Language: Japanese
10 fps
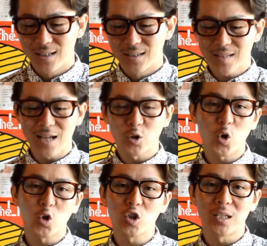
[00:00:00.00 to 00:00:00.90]
さあ、という
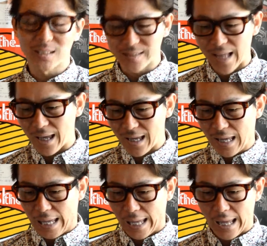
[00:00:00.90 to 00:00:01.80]
ことでですね、
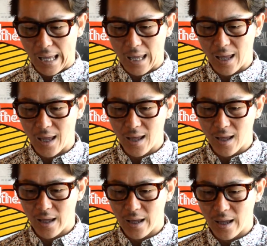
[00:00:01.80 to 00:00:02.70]

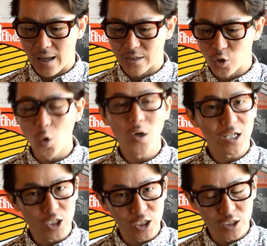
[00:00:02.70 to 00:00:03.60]
えー、洋
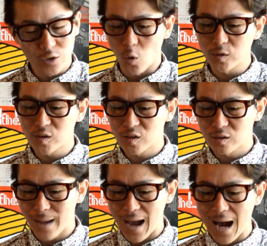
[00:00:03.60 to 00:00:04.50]
楽のおすす
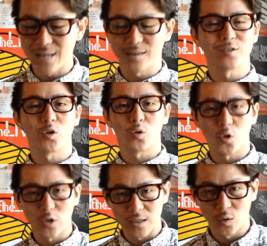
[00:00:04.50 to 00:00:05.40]
めアーティストの
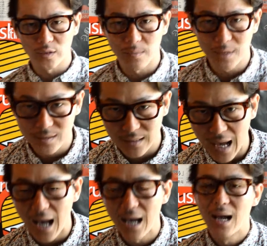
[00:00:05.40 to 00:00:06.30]
コーナーでございます
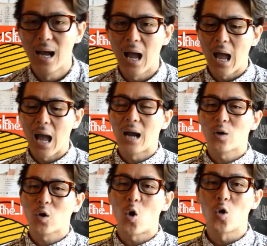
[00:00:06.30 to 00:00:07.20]
が、
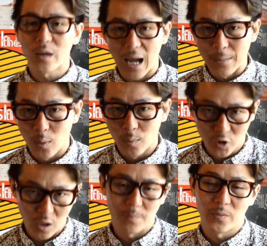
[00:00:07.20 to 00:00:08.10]
今回もも
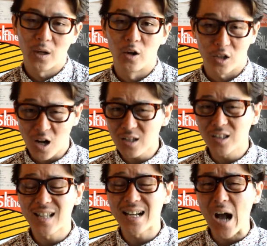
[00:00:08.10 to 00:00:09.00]
ちろん、
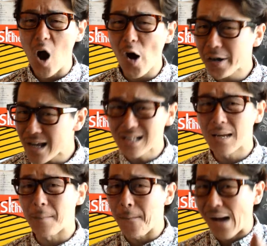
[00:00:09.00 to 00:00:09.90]
ロックなら俺
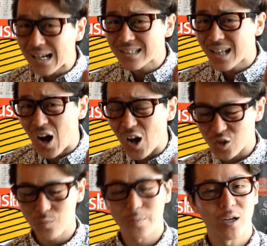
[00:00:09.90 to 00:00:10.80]
に任せろ
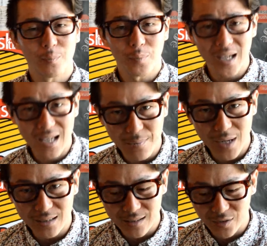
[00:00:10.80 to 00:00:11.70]
順平の
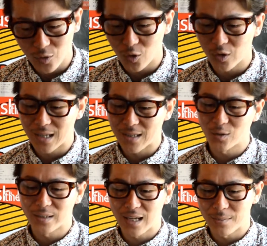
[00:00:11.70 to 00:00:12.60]
ピックアップアーティストのコーナーで
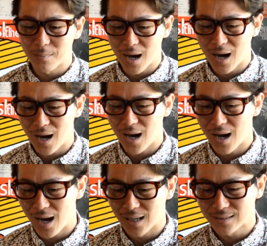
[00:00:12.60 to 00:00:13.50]
ござい
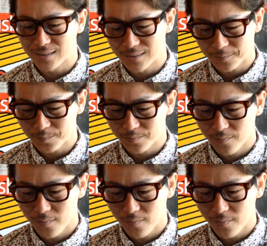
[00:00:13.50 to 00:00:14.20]
ます。